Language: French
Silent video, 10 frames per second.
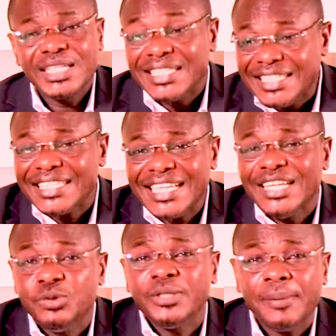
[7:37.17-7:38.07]
Ici, c'est
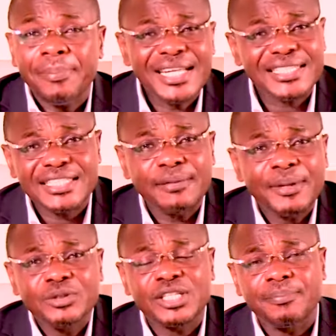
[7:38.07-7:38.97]
l'île ce n'est
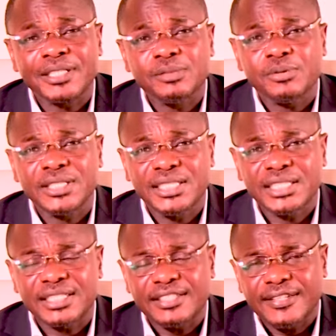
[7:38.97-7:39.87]
pas notre parti
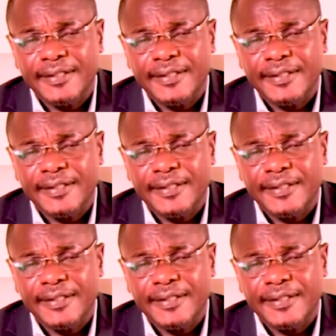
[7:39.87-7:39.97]
politique.